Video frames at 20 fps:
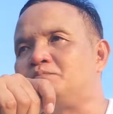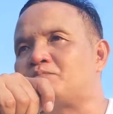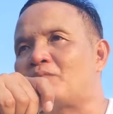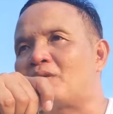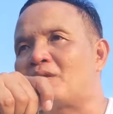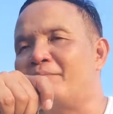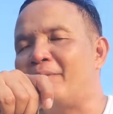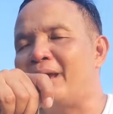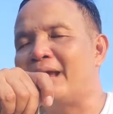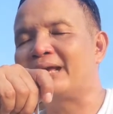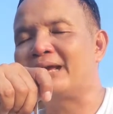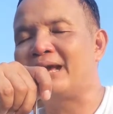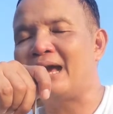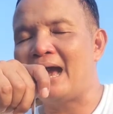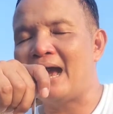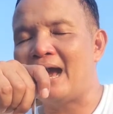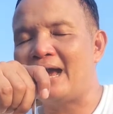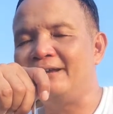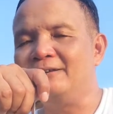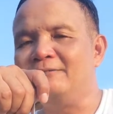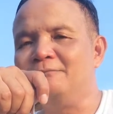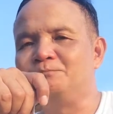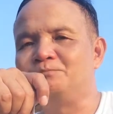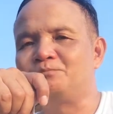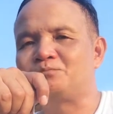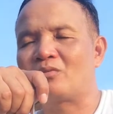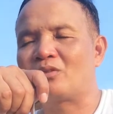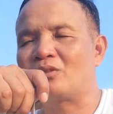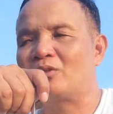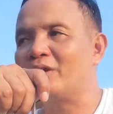แบ่งขาย
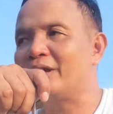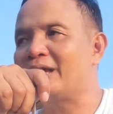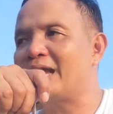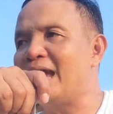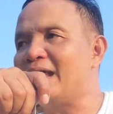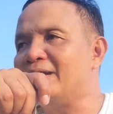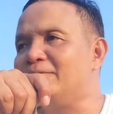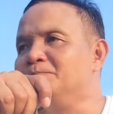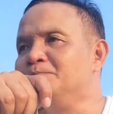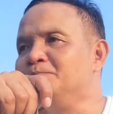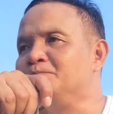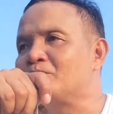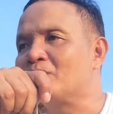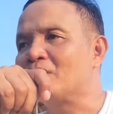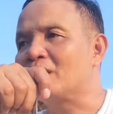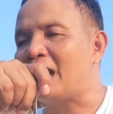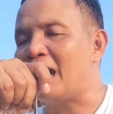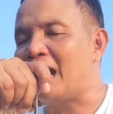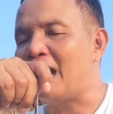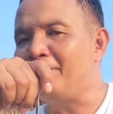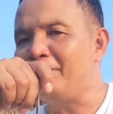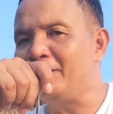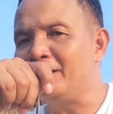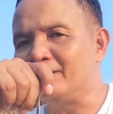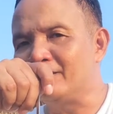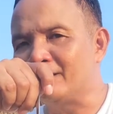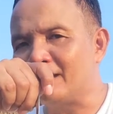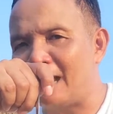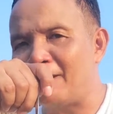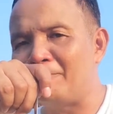โดยการขายเป็นก
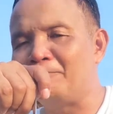รัม